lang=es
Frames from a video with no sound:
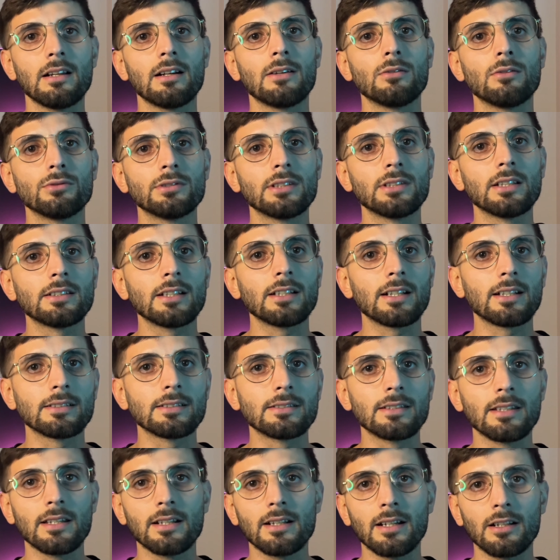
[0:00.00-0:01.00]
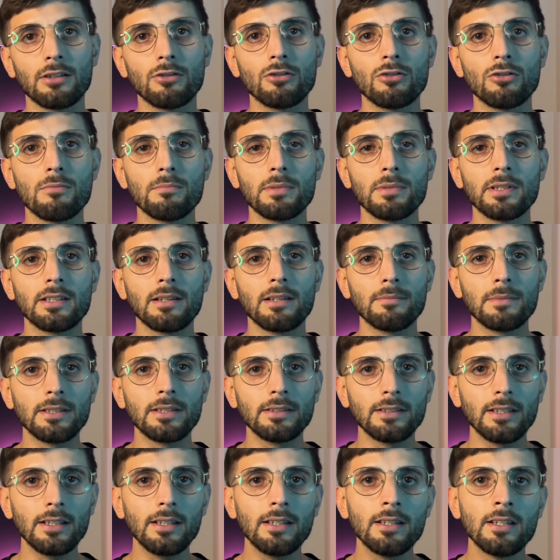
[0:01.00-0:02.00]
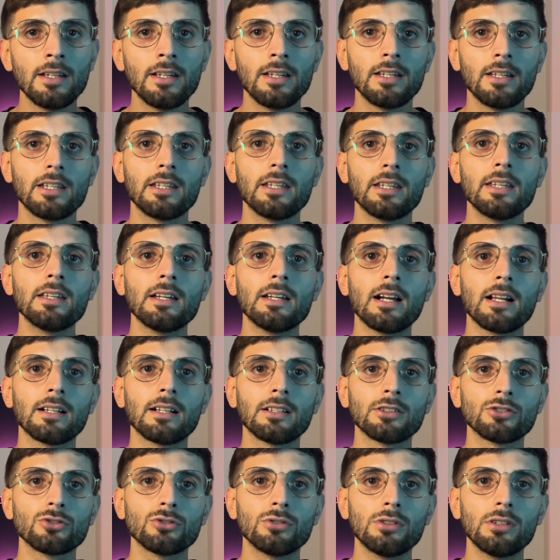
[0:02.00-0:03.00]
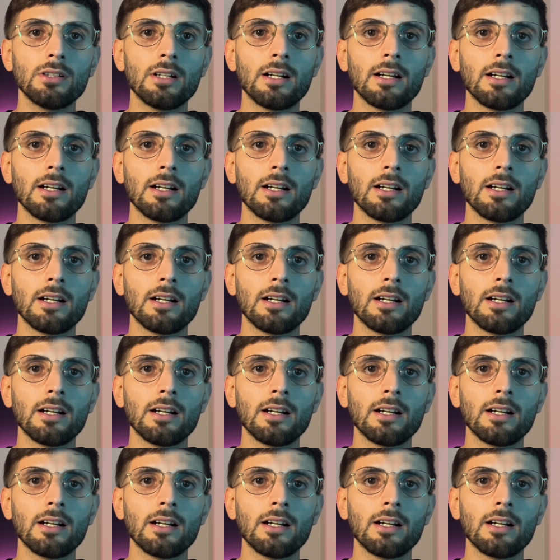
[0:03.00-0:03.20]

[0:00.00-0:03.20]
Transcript: la, usé hasta que se descargó completamente y alcanzó